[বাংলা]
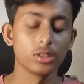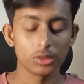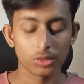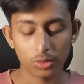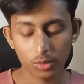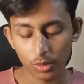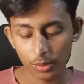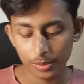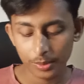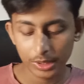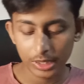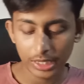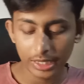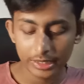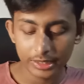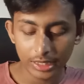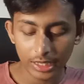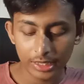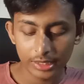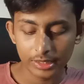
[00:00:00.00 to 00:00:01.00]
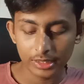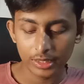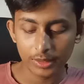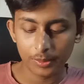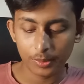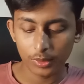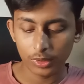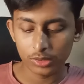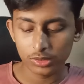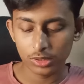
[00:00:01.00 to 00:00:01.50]
তো কপিরাইট আইনের
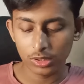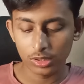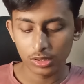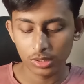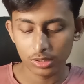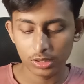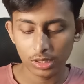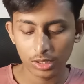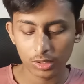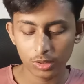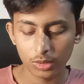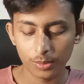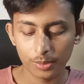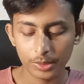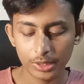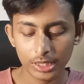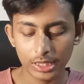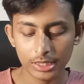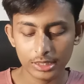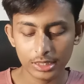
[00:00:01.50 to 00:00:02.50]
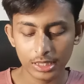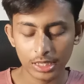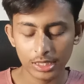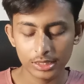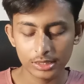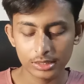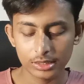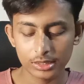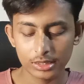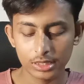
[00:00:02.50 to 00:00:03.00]
প্রয়োজনীয়তা কপিরাইট
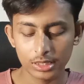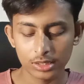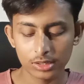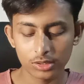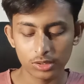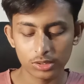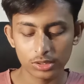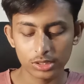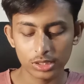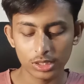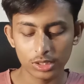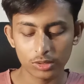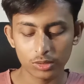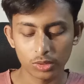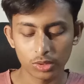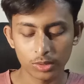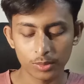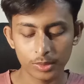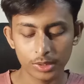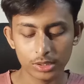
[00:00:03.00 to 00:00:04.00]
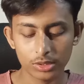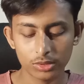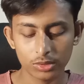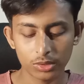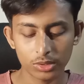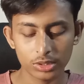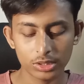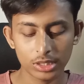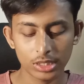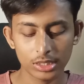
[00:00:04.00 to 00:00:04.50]
আইন সৃজনশীল কর্মের
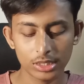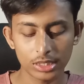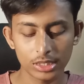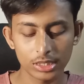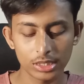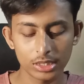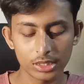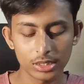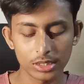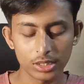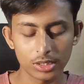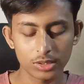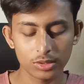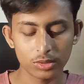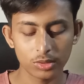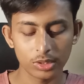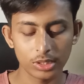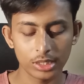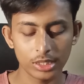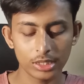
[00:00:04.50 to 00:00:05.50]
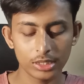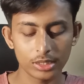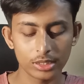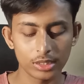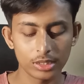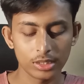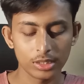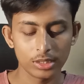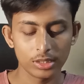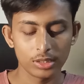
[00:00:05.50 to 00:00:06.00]
স্রষ্টাকে নির্দিষ্ট এক
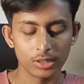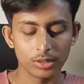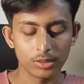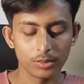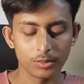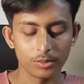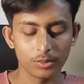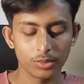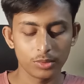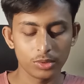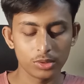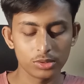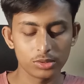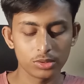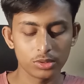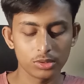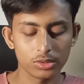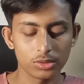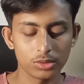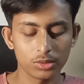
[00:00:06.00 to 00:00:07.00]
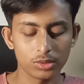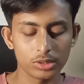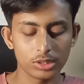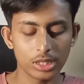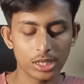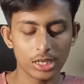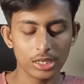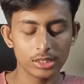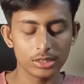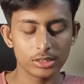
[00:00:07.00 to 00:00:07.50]
পর্যন্ত
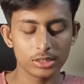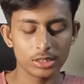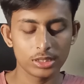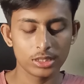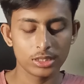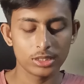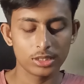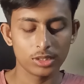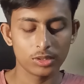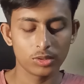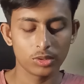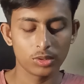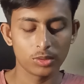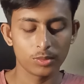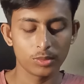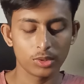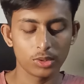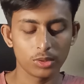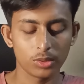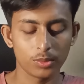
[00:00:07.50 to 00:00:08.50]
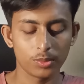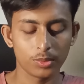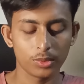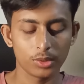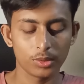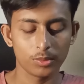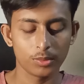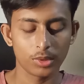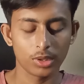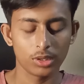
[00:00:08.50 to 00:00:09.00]
তার সৃষ্টিকর্মের ওপর
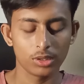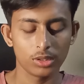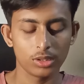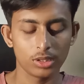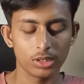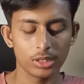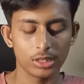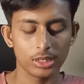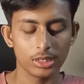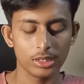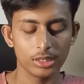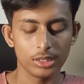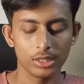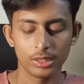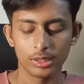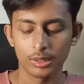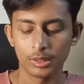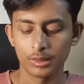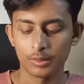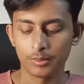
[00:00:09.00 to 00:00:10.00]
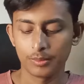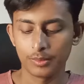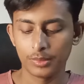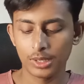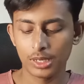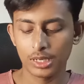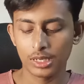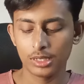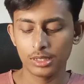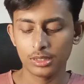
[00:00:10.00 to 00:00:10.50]
মহলানা
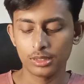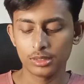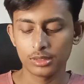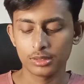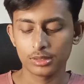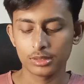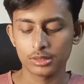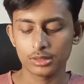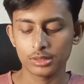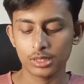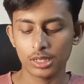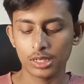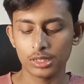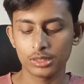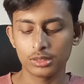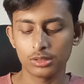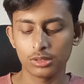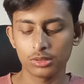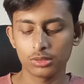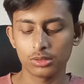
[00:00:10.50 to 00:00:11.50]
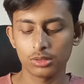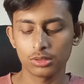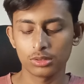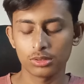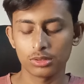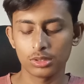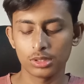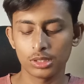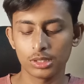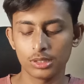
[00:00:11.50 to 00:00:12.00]
বা সাহিত্য
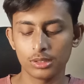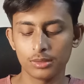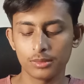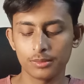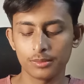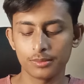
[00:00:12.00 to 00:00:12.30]
তত্ত্বের